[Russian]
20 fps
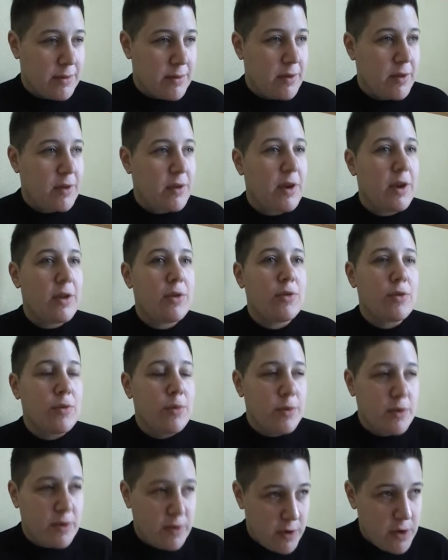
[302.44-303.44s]
внедрению
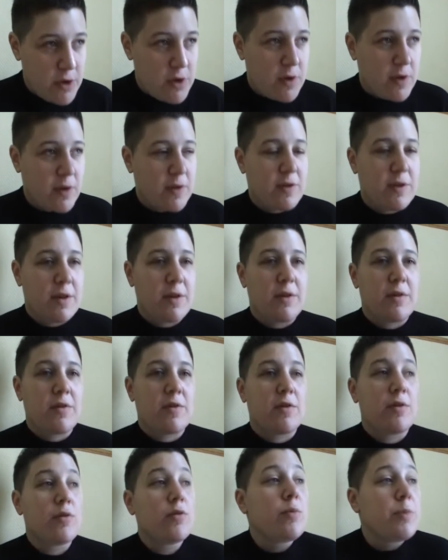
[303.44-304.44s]
гуманистических
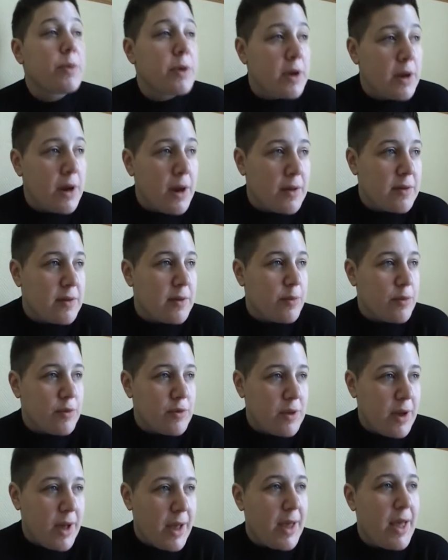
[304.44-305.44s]
ценностей. Ну, прекрасно,
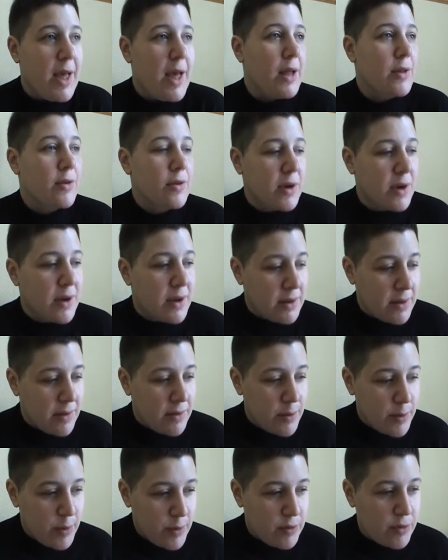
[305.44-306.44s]
пускай. Только это
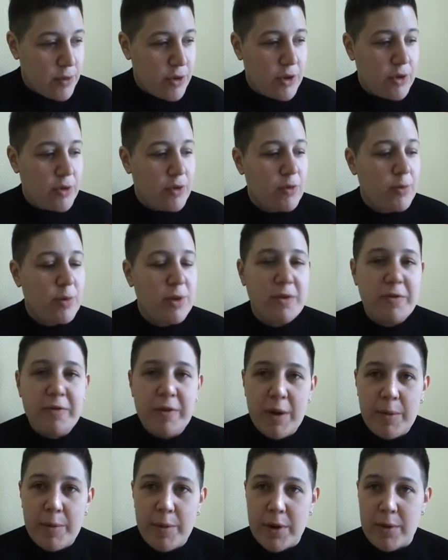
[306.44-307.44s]
в любом случае должен быть
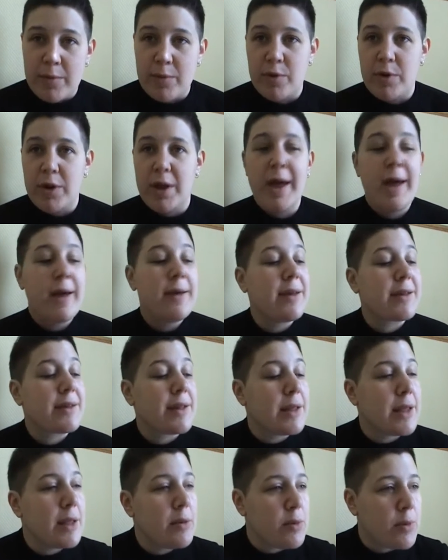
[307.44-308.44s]
выбор мой. Я
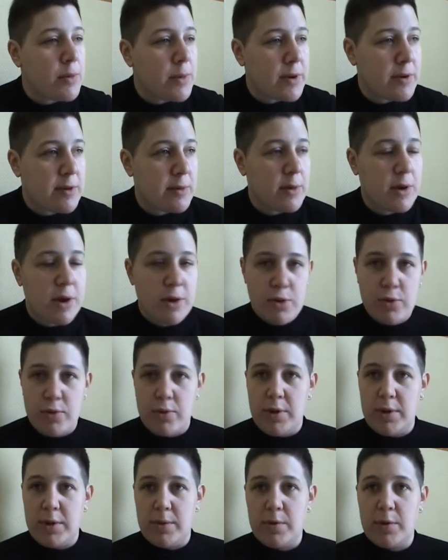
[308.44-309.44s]
таким образом
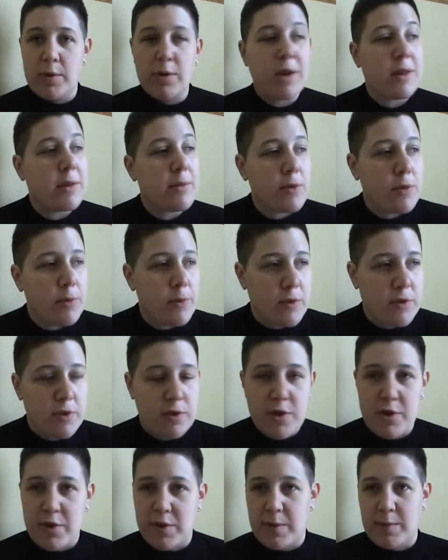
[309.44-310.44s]
хочу этим, к этим
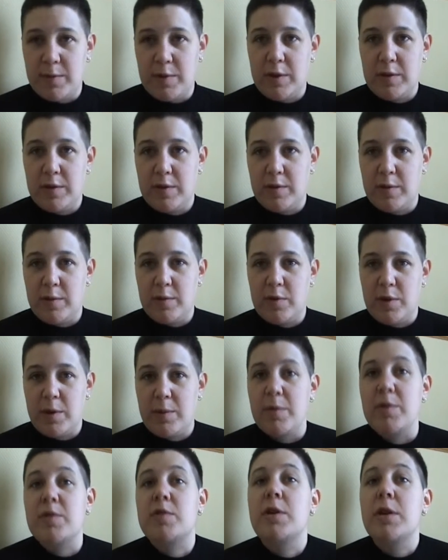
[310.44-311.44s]
гуманистическим ценностям
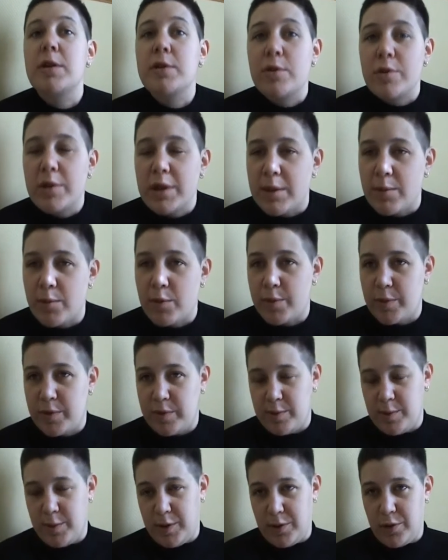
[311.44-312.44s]
стремиться, или другим
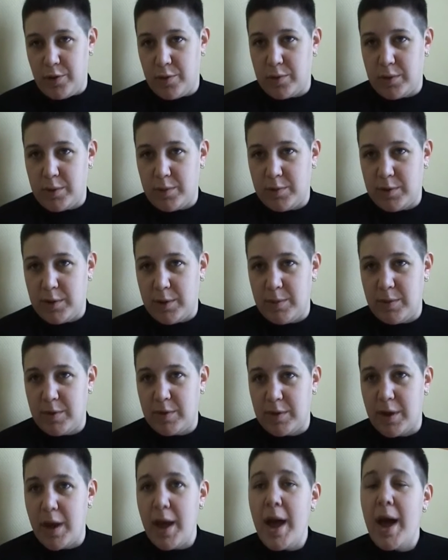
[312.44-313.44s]
образом я хочу к ним
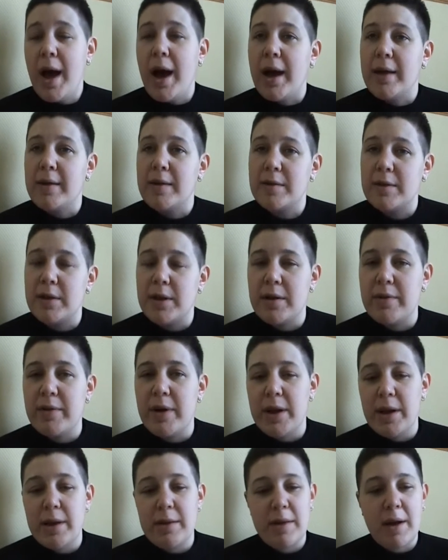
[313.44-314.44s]
стремиться. А если
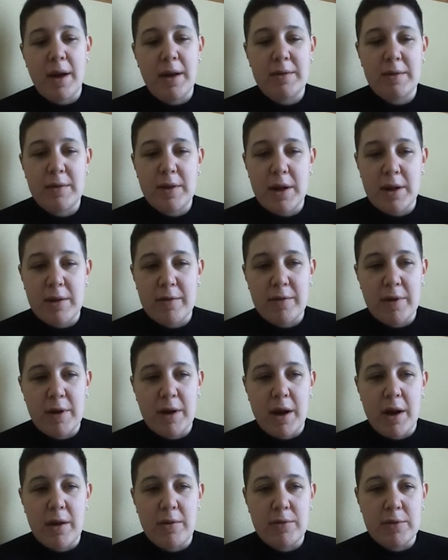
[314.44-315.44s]
говорить о церкви
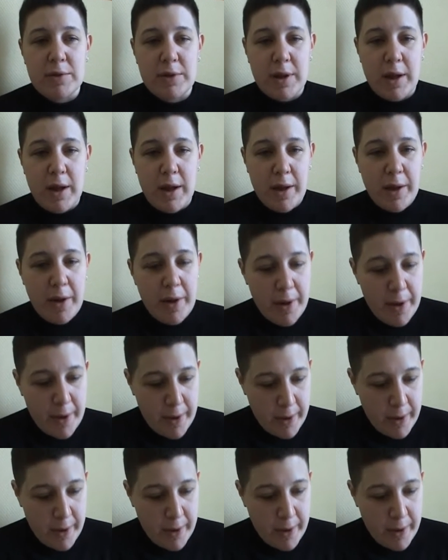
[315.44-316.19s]
как вот о